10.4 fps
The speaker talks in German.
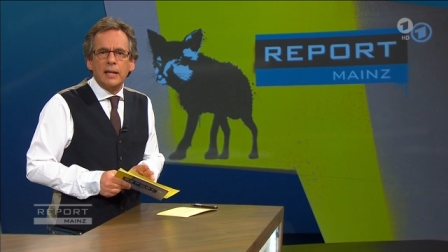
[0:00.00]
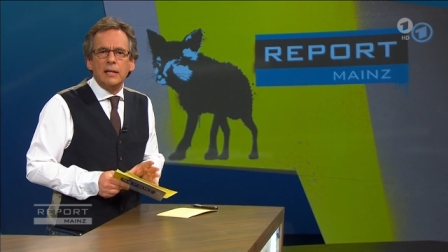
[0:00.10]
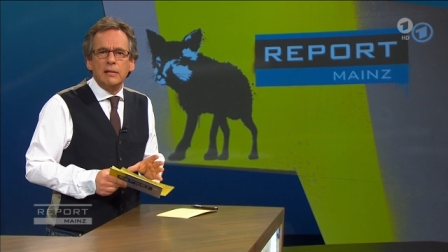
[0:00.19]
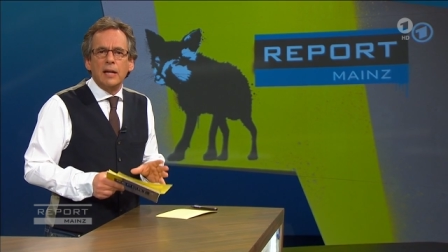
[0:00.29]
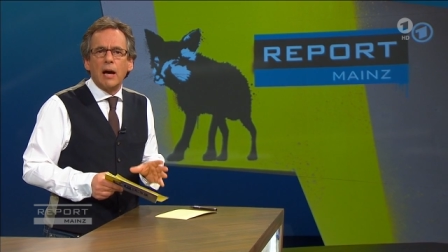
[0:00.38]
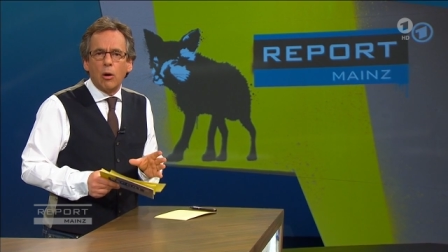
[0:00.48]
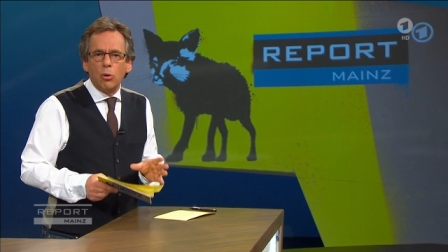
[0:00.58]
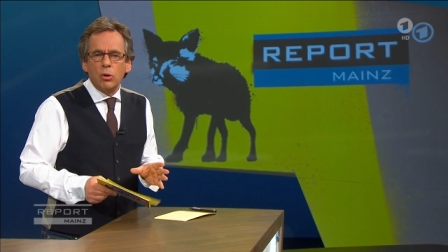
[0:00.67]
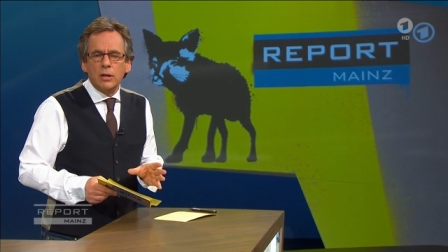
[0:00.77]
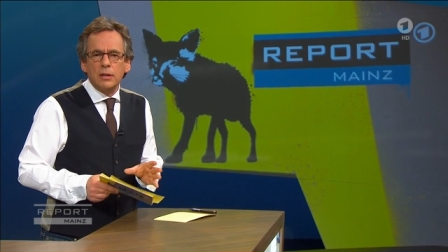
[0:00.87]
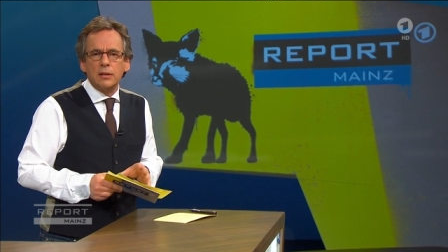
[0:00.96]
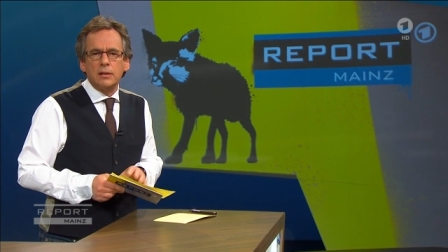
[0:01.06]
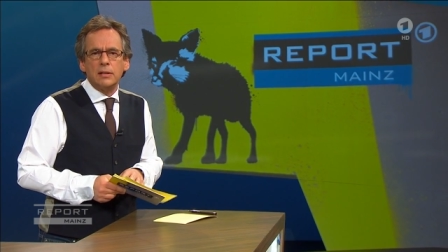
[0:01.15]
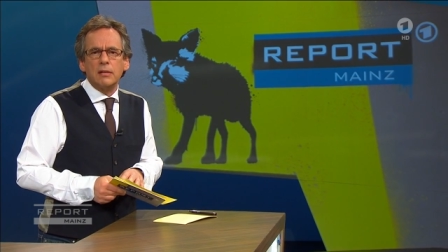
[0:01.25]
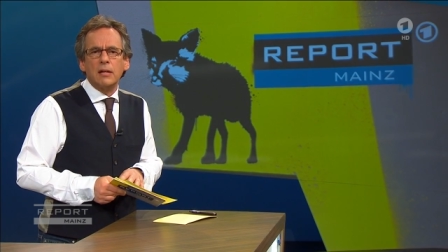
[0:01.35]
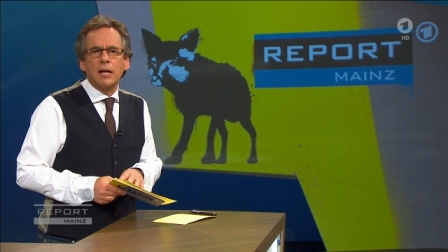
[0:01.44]
in der auch
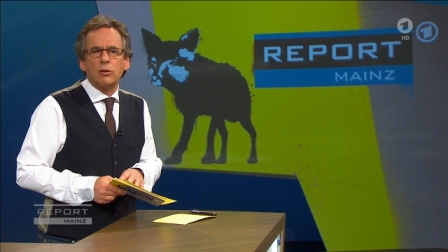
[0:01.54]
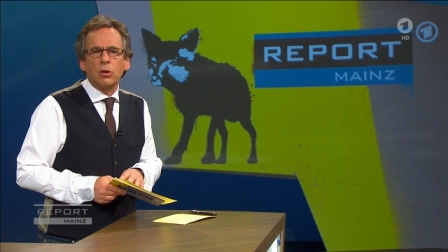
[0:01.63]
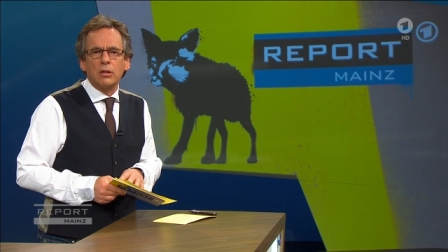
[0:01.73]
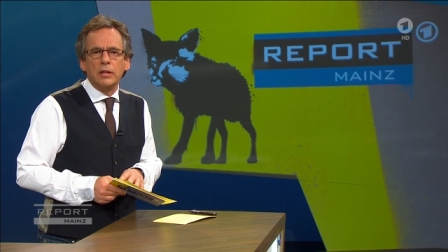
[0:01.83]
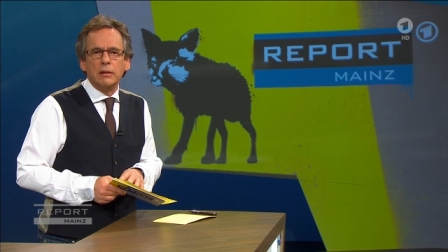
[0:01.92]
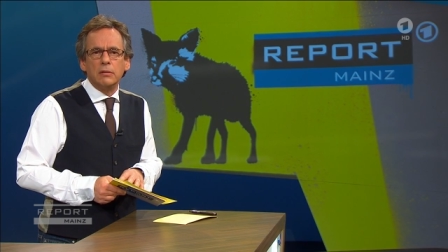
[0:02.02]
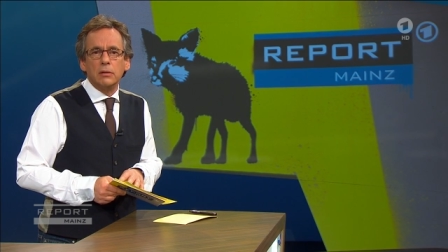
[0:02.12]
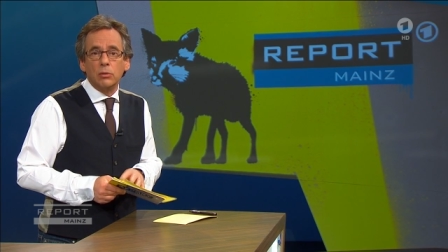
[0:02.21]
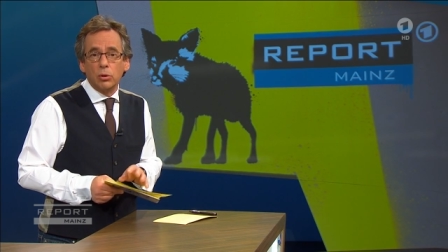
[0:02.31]
der Tatort liegt.